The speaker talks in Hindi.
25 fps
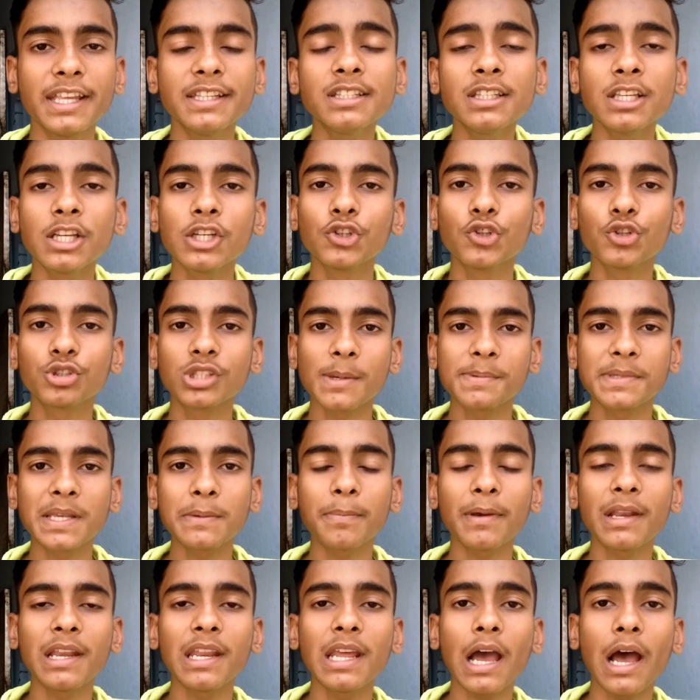गई तो
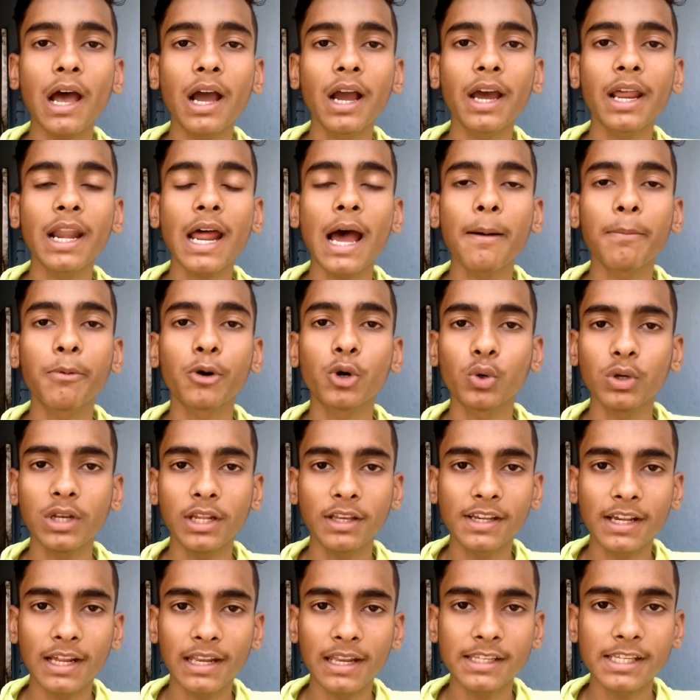सबसे पहले अगर आप
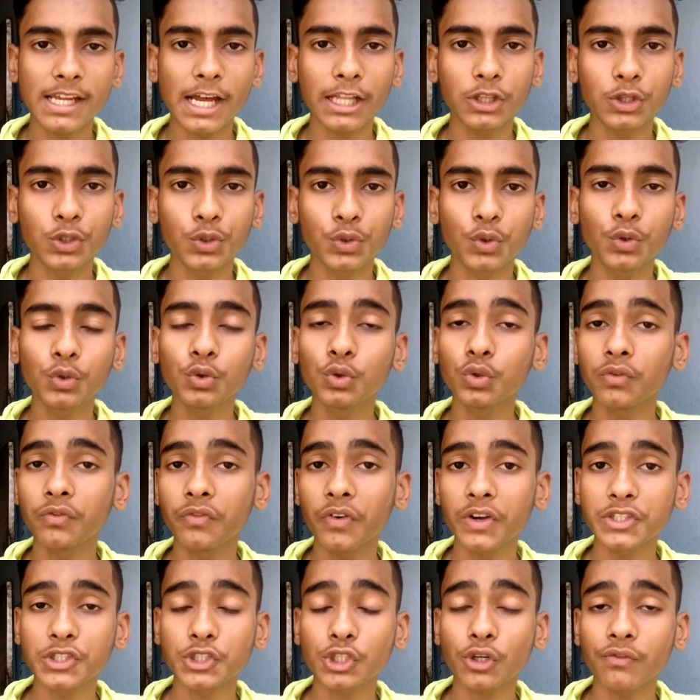होली खेलने जाते हो तो
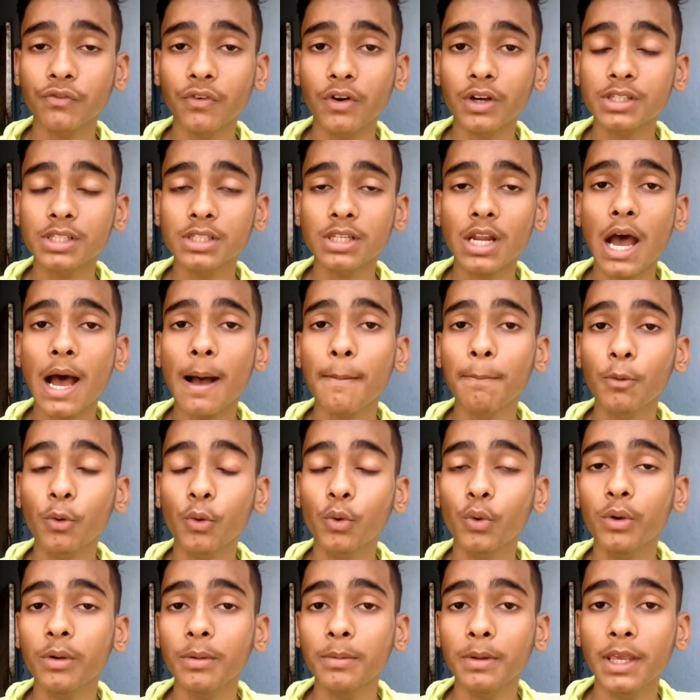फर्स्ट ऑफ फर्स्ट
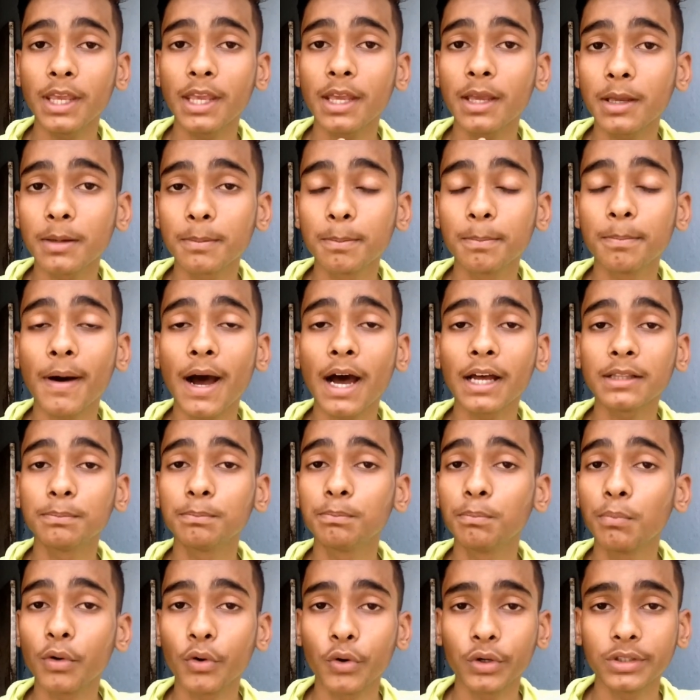आपको एक
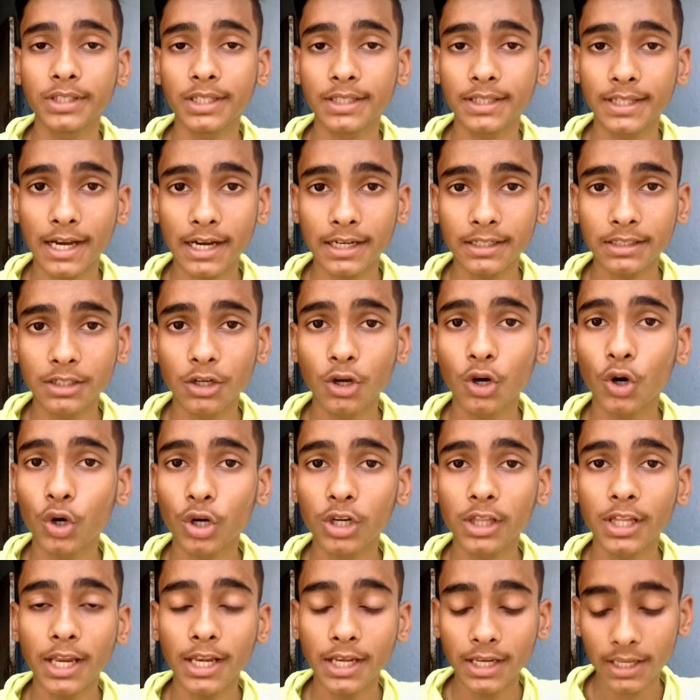बात बहुत ही ध्यान
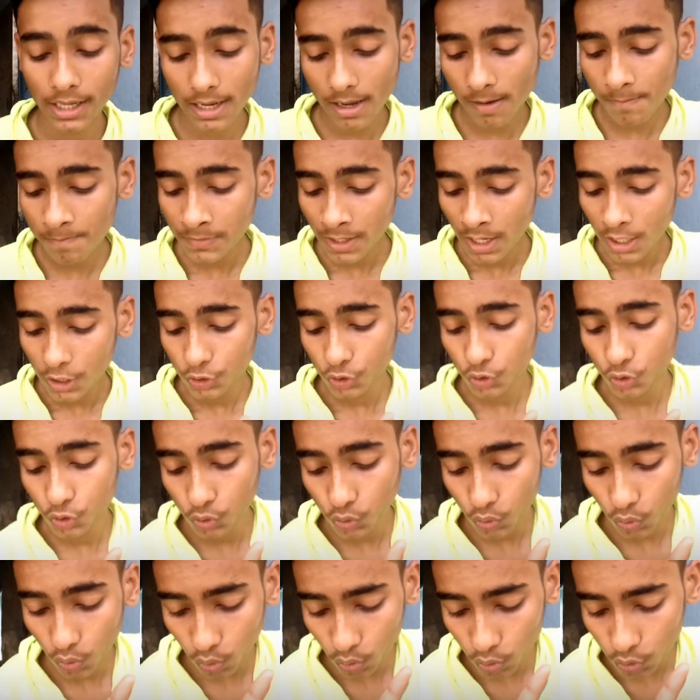गौर देनी है
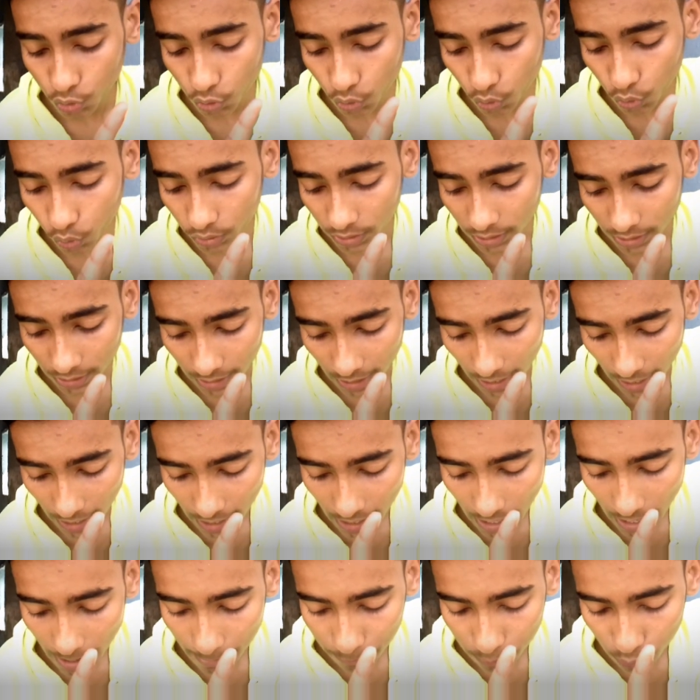सो so, जो कि
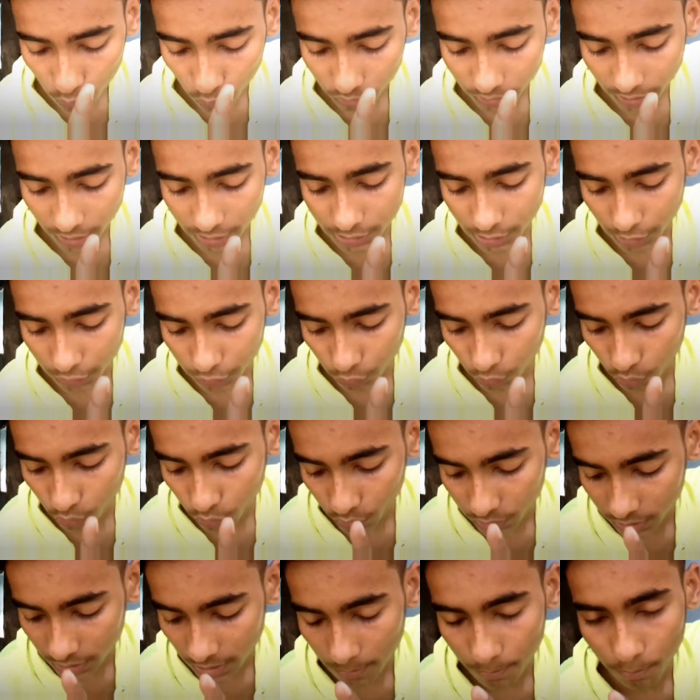है आप लोग देख सकते
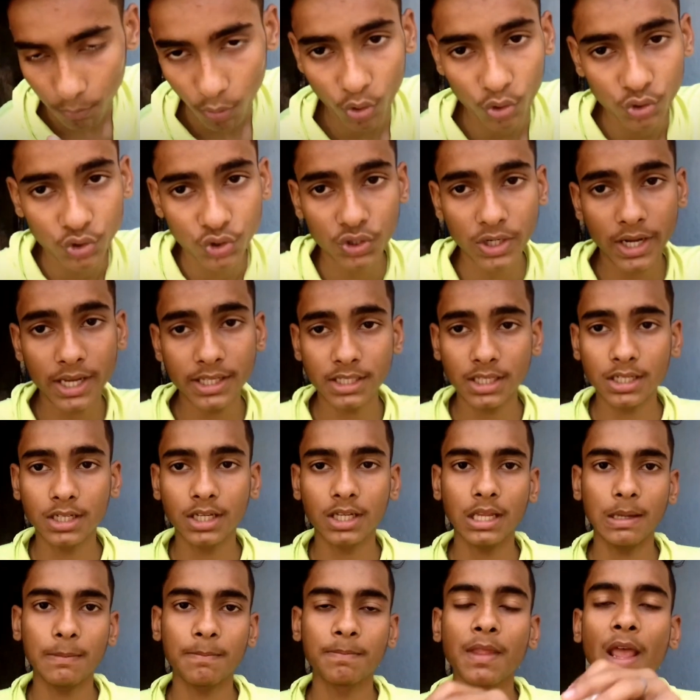हो ये मॉइस्चराइज़र
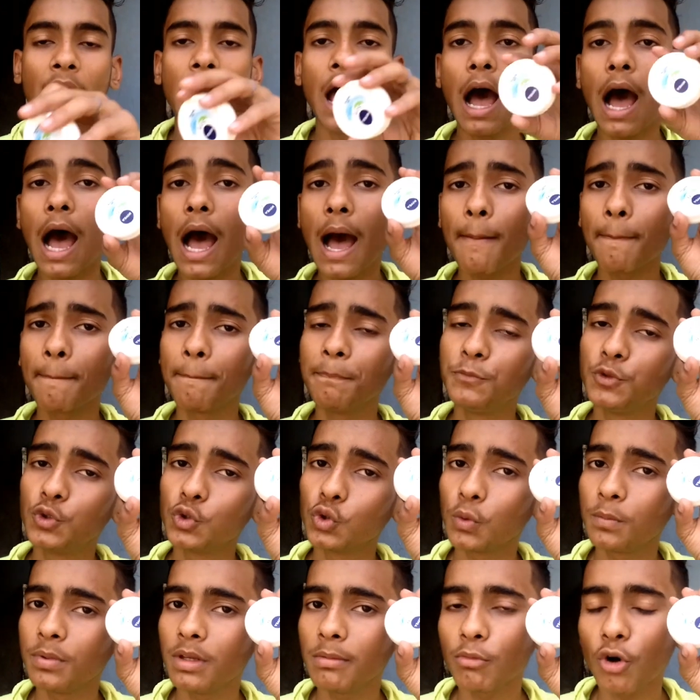क्रीम आप
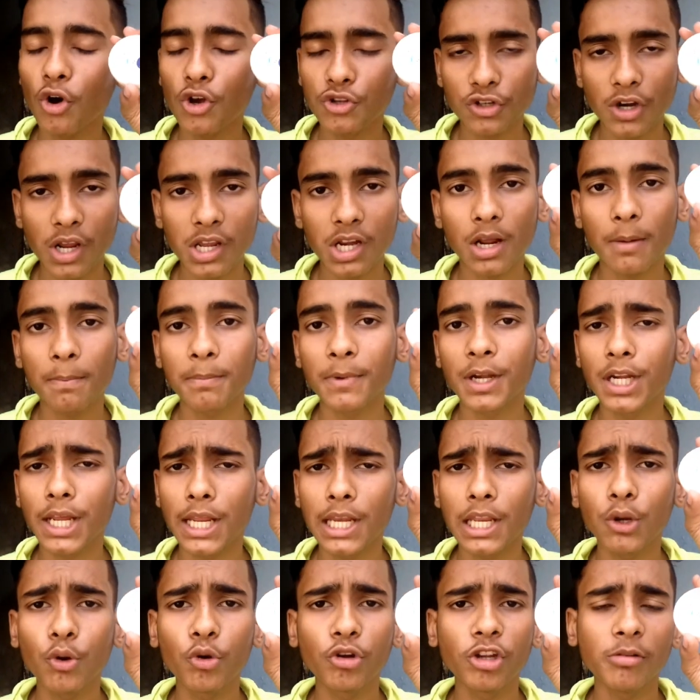जो भी मॉइस्चराइज़र अपने
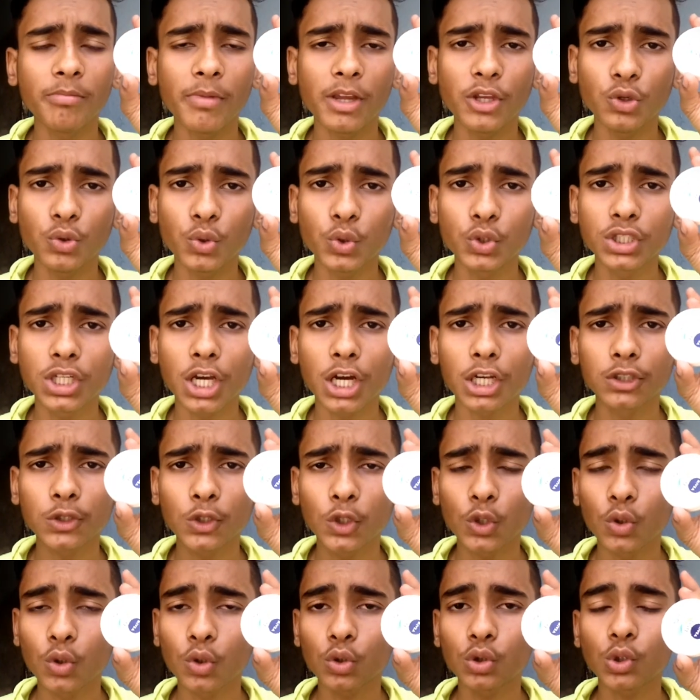डेली रूटीन में यूज
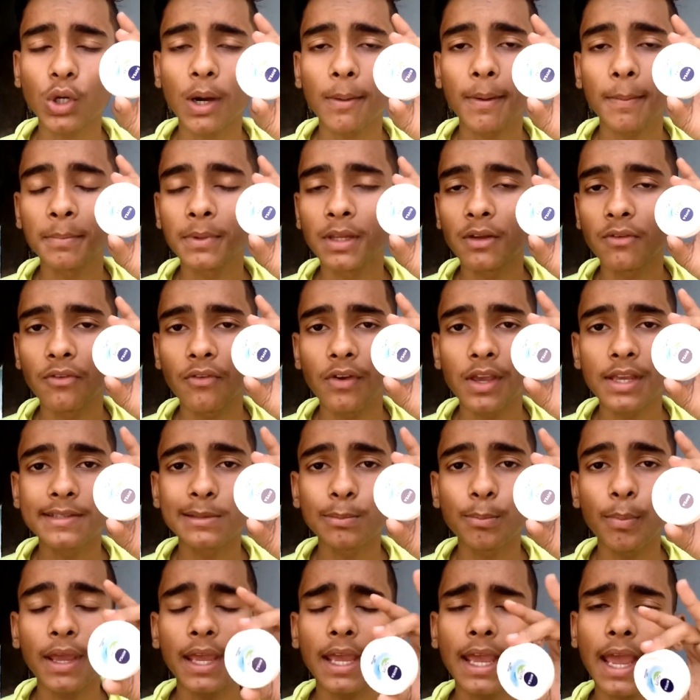करते हो तो आप अपने
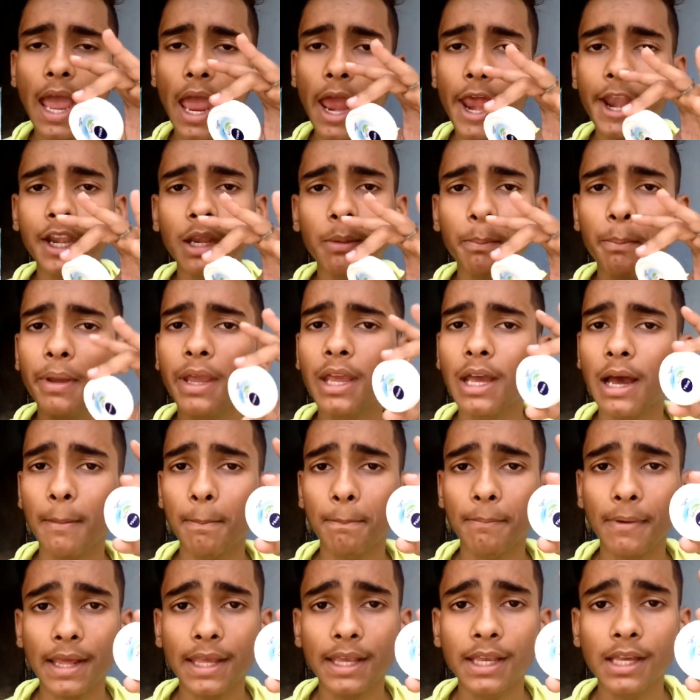फेस पे हैंड पे
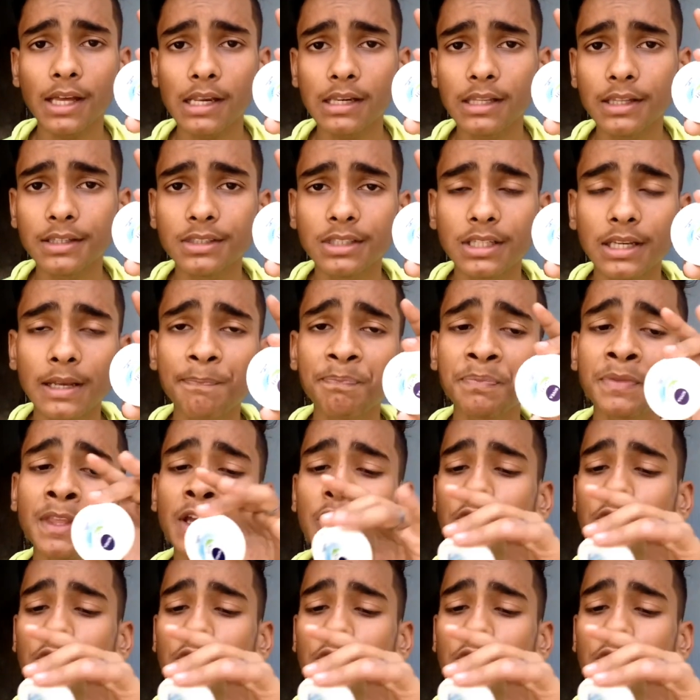अप्लाई कर लीजिए